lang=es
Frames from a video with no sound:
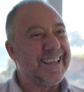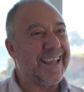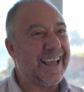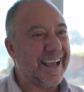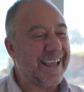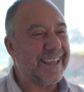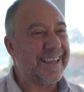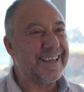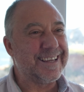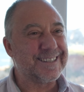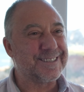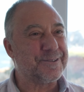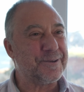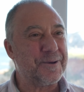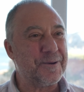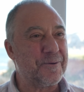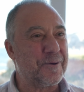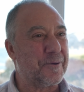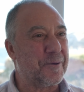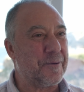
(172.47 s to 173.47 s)
Y ahí
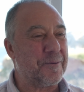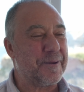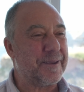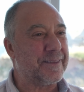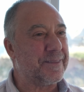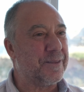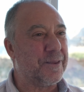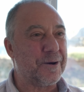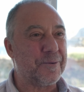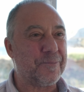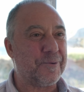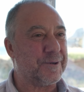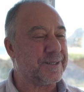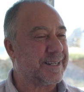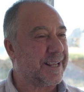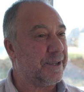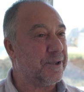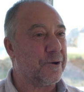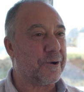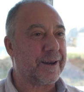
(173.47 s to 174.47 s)
estuvimos viviendo,
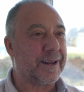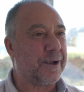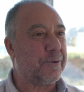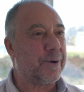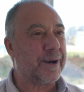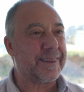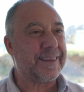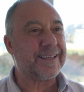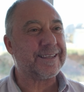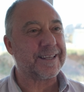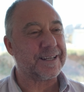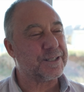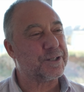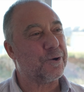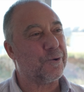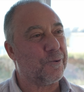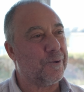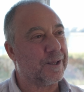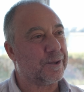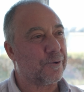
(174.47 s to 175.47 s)
pues que yo recuerde, tres
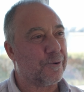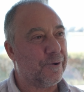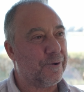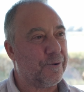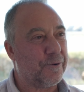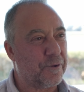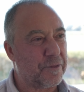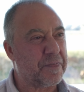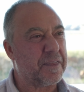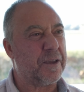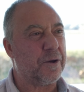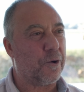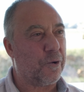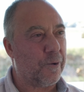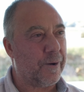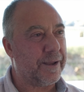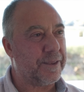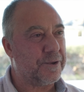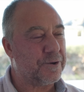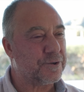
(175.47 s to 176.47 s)
o cuatro o
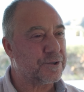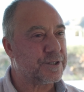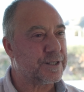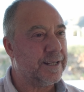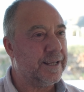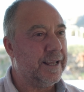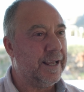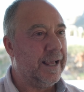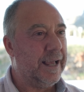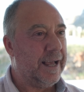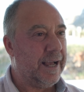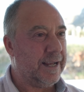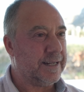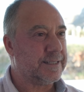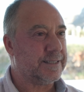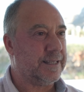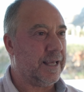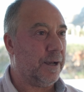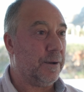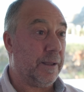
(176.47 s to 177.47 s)
cinco años,
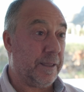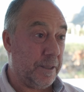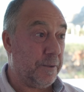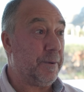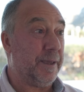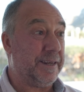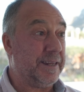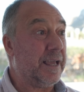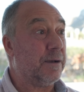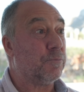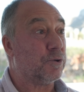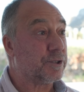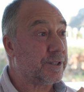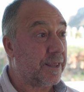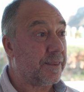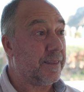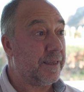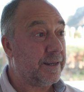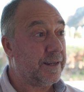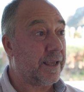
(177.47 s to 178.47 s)
hasta, y veníamos
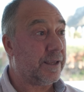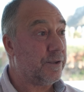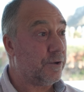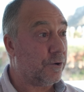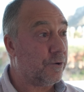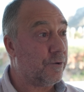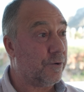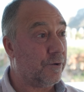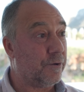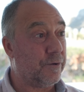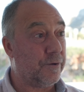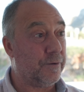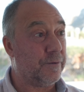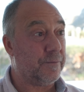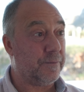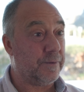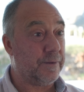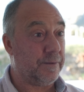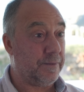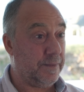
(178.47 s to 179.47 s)
de Denia, yo
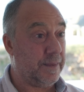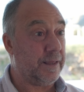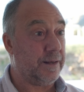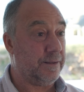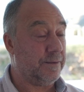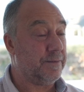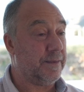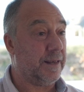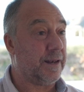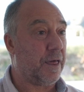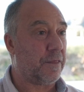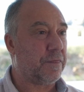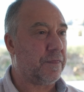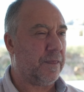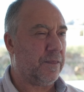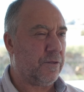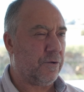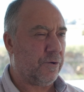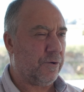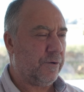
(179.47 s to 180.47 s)
de,
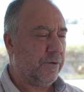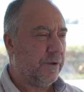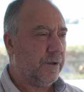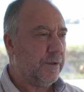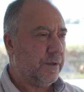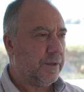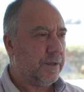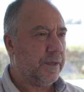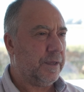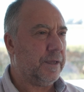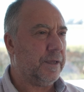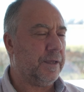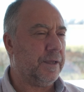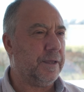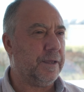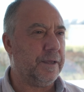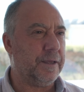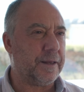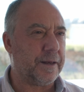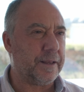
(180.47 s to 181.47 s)
nacido,
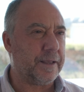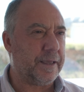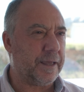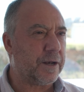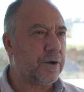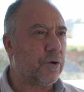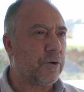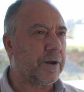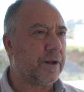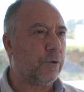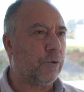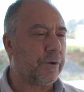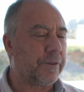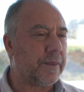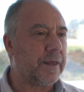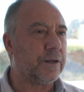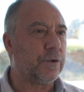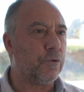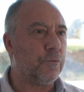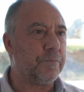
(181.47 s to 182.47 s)
eh, quiero
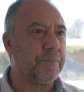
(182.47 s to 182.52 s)
recordar que